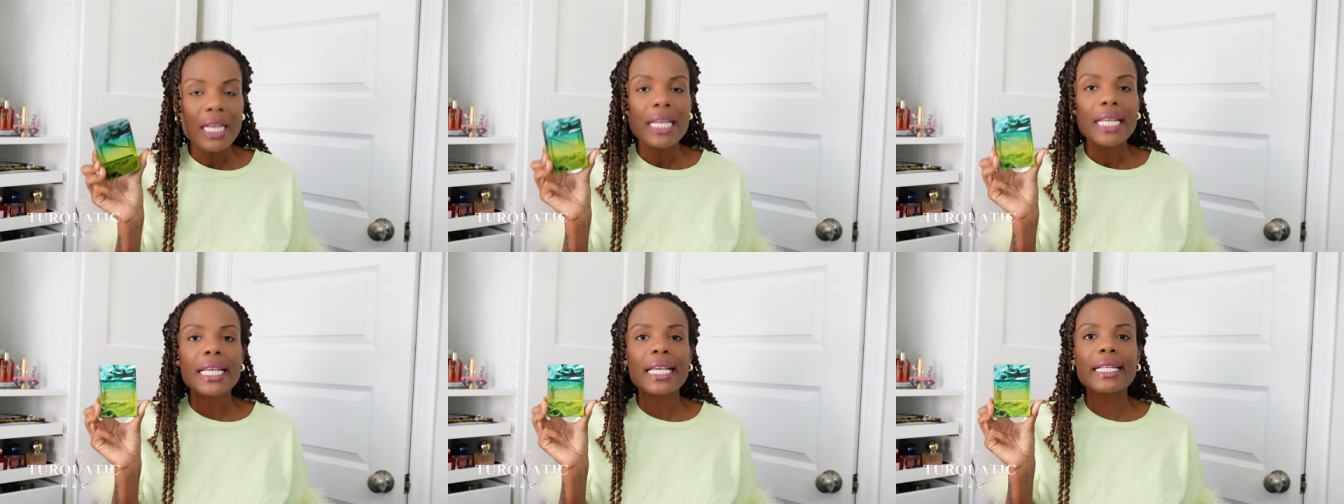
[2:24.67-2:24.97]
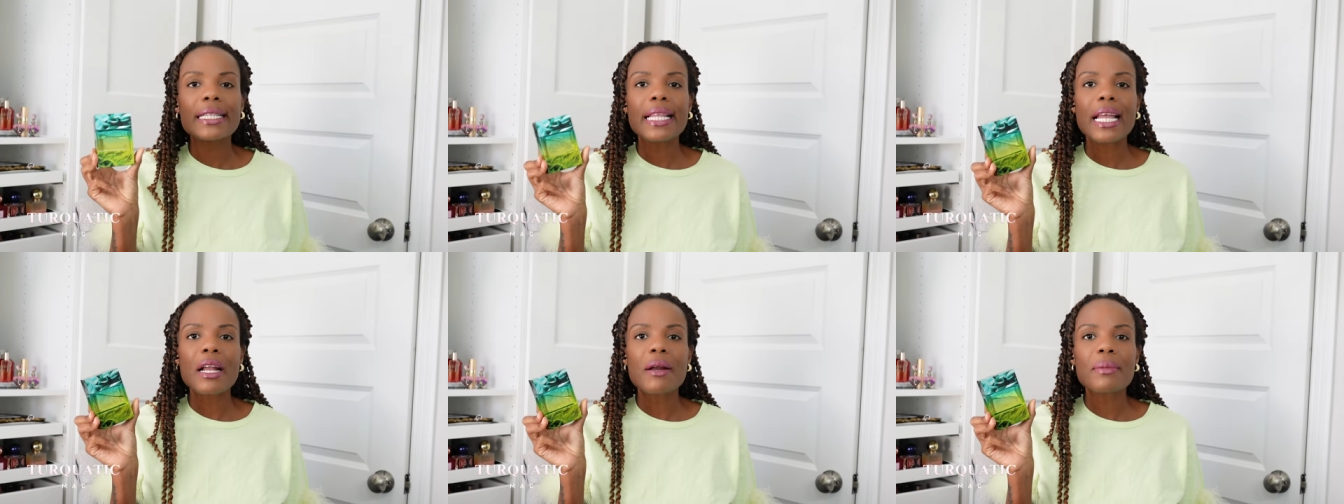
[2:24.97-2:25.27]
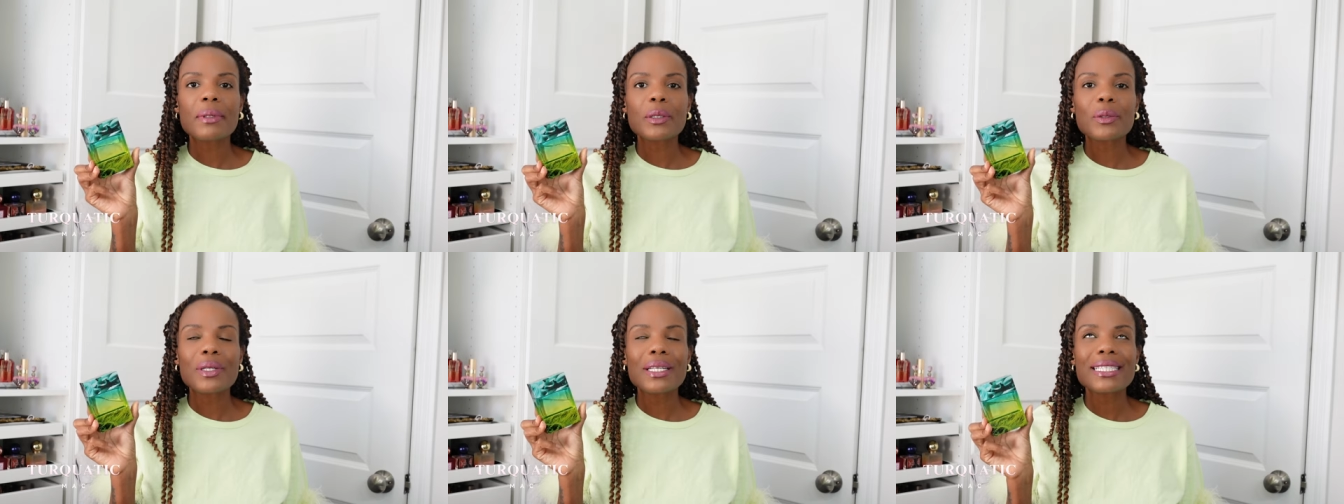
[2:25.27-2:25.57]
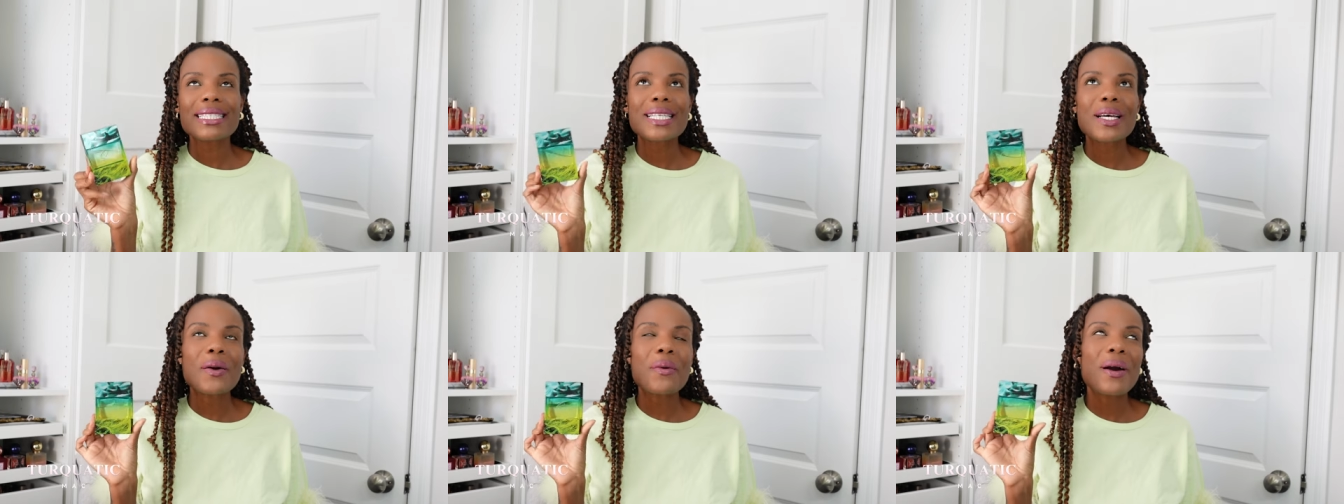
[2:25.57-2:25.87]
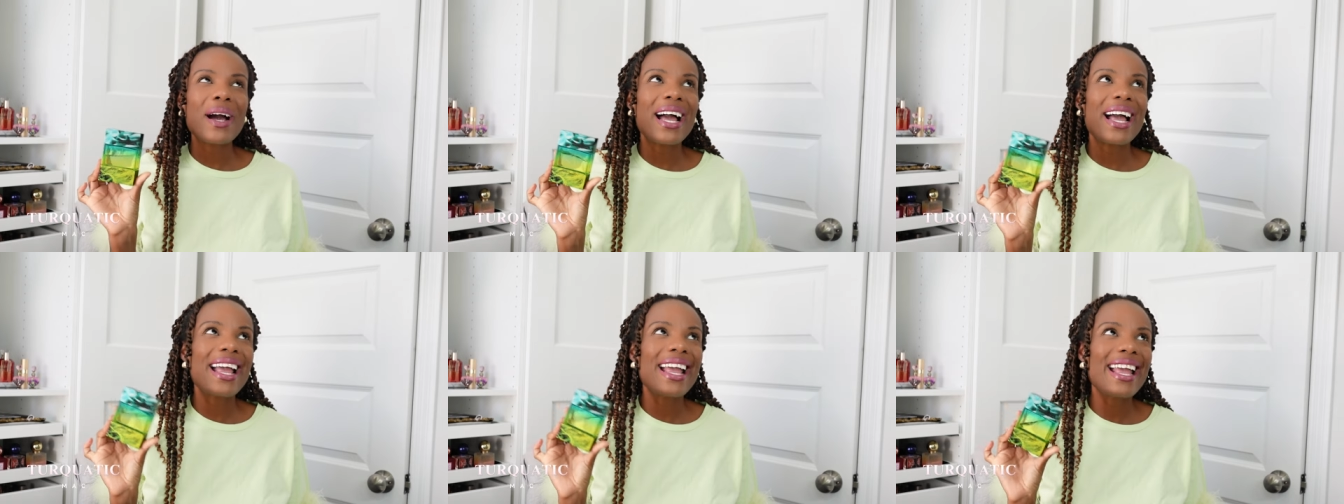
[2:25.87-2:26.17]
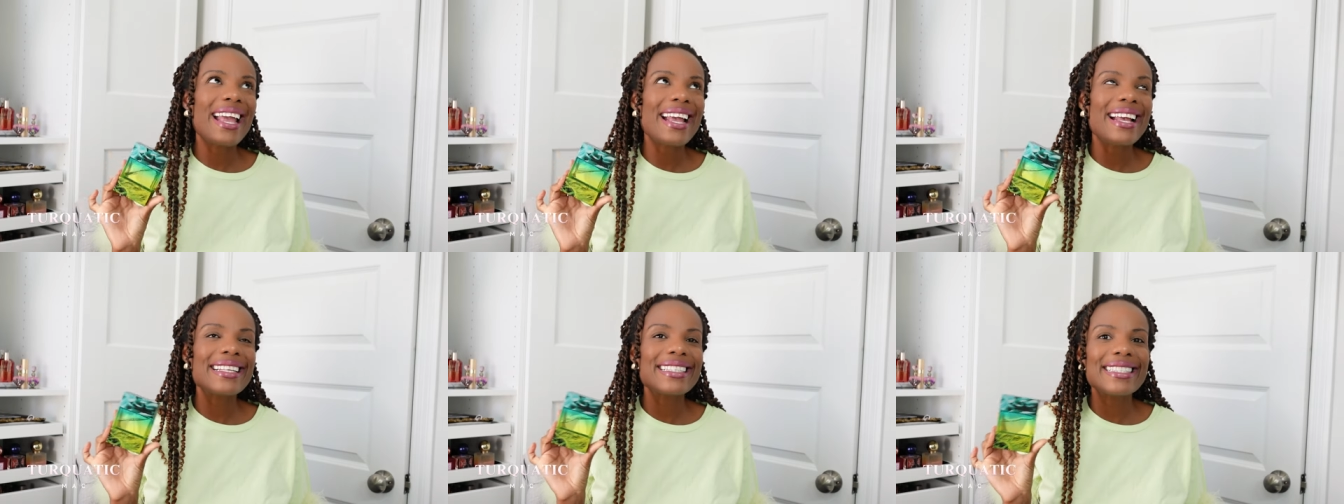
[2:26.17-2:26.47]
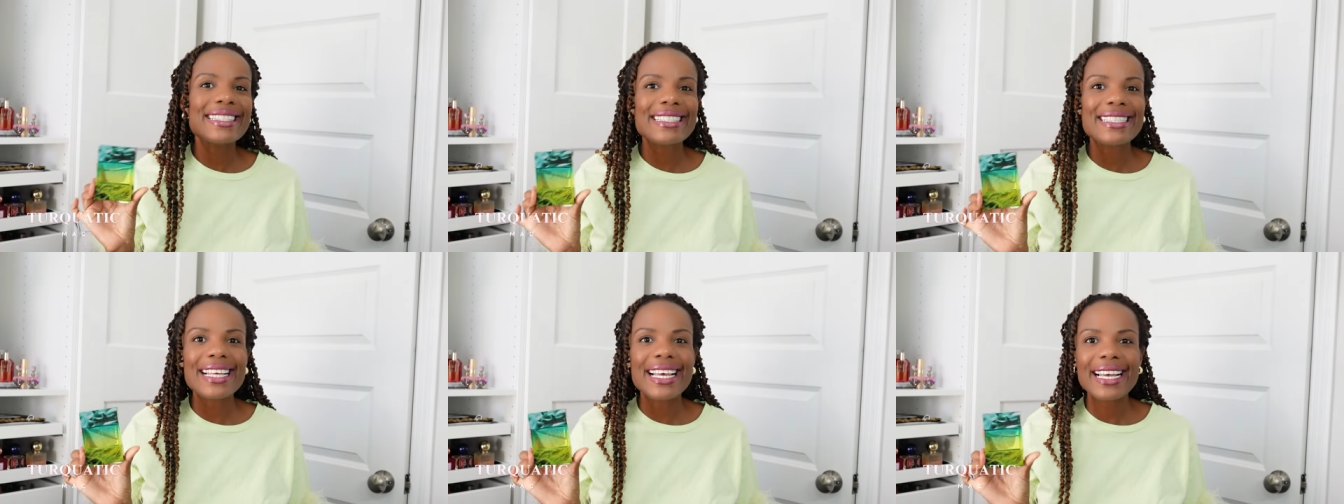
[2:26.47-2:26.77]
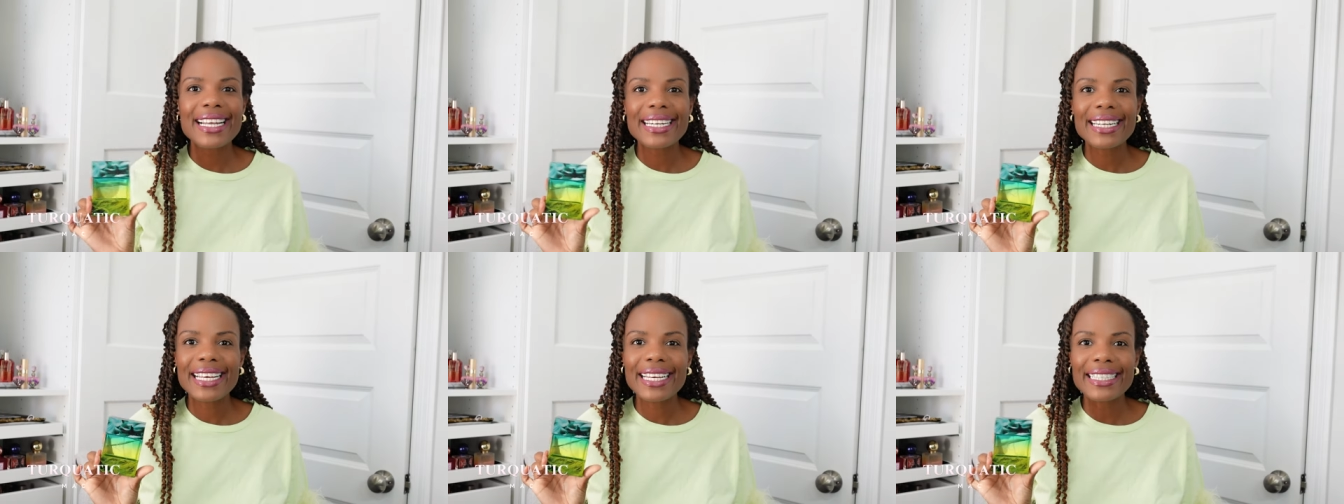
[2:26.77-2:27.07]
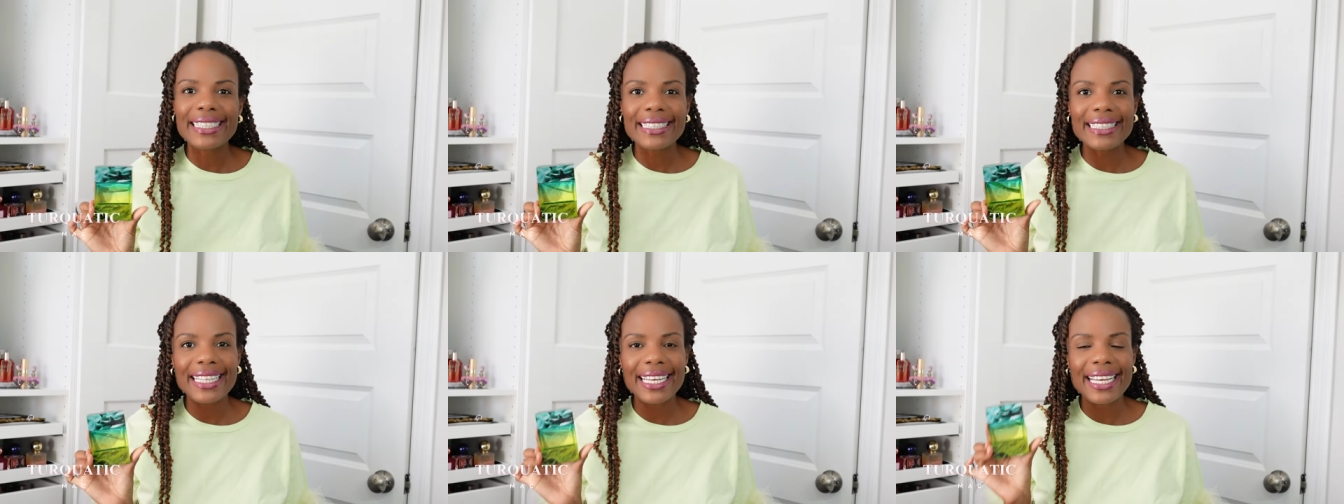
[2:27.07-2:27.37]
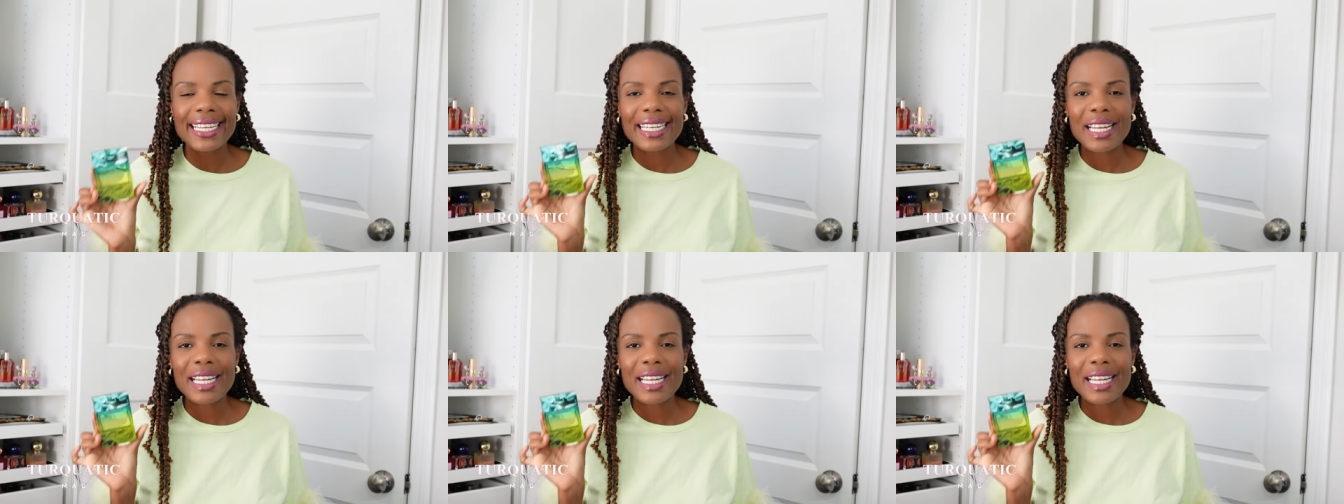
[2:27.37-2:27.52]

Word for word: que tem uma duração excelente